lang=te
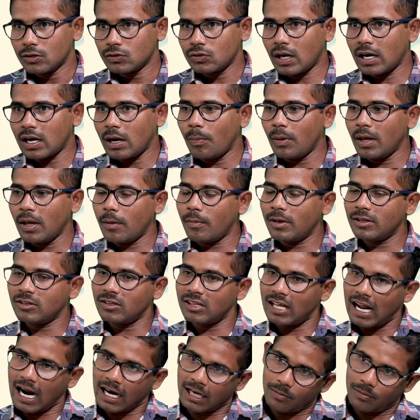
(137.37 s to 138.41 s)
సో అన్నప్పుడు
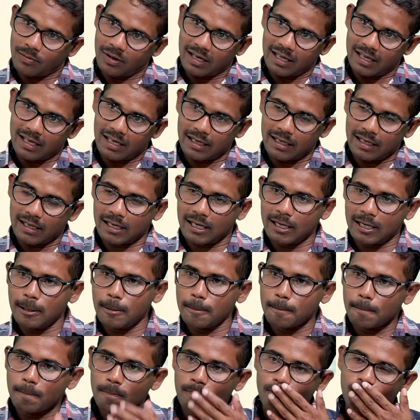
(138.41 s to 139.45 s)
ఏమైతుంది ఆటోమేటిక్గా ఈయనకి
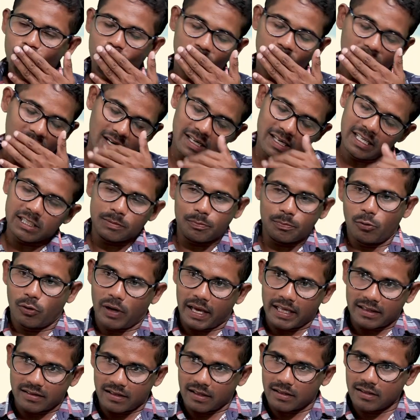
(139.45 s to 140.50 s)
డిస్ప్యూట్
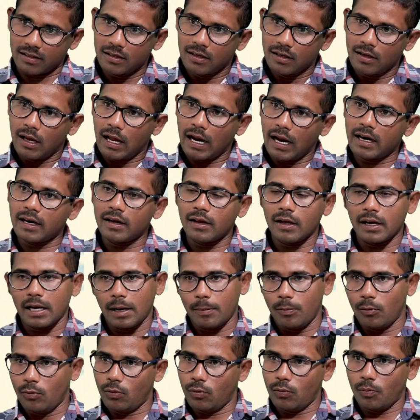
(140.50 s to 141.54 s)
అవుతుంది అండ్
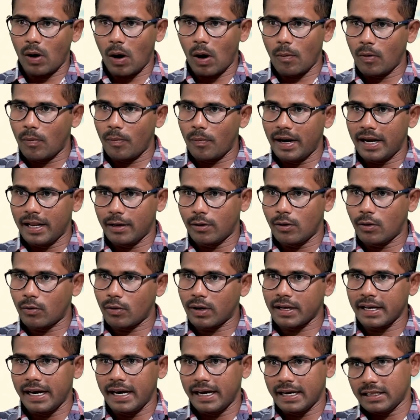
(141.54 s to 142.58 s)
రేపు ప్రాబ్లమేటిక్
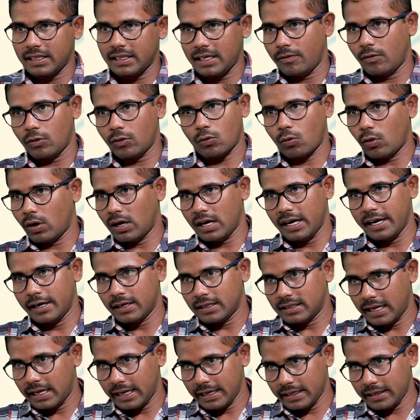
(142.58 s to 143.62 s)
కూడా క్రియేట్ అది ఎవరు
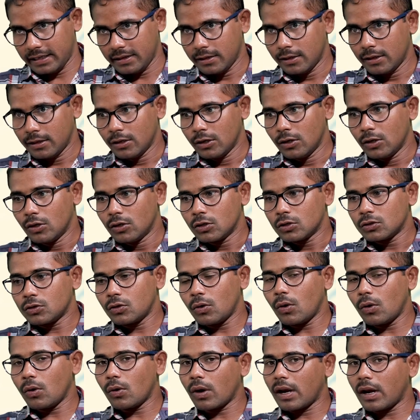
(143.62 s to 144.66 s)
కొనలేడు దాన్ని hmm.
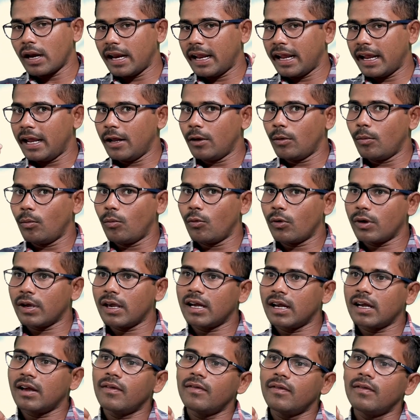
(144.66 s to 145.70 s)
సో నేను
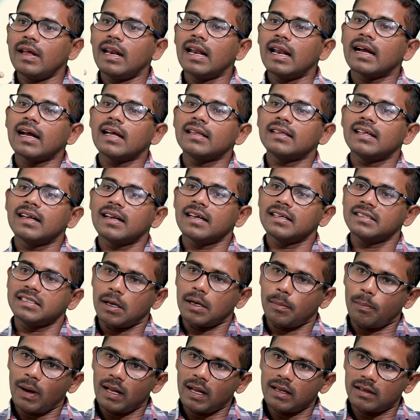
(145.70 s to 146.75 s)
ముఖ్యంగా వీళ్ళకి అందరికీ
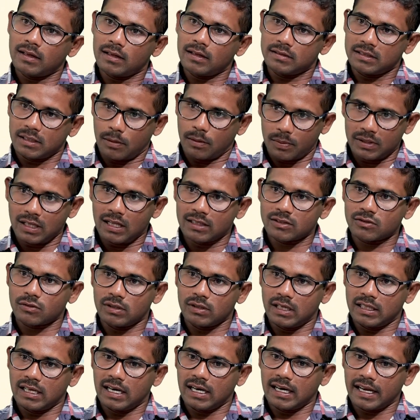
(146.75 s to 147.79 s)
చెప్పాల్
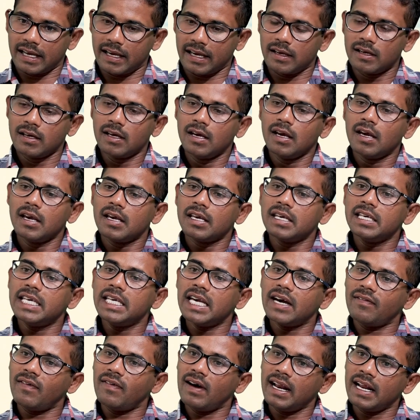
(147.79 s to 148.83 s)
చెప్పదలుచుకునేది ఏంటంటే
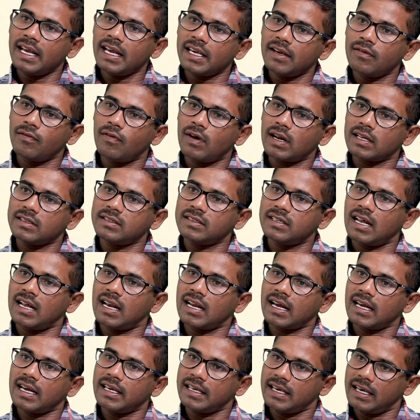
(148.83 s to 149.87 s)
ఎవరికి
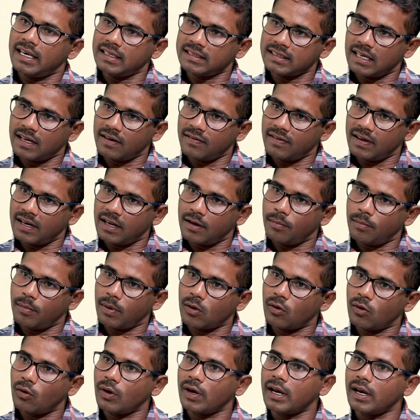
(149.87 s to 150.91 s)
ఒరిజినల్గా ఏ సర్వే
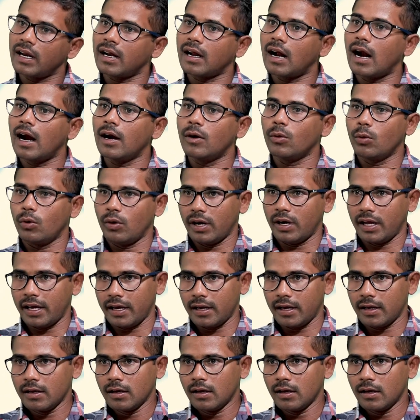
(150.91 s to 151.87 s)
నెంబర్లో రికార్డు ఉంటే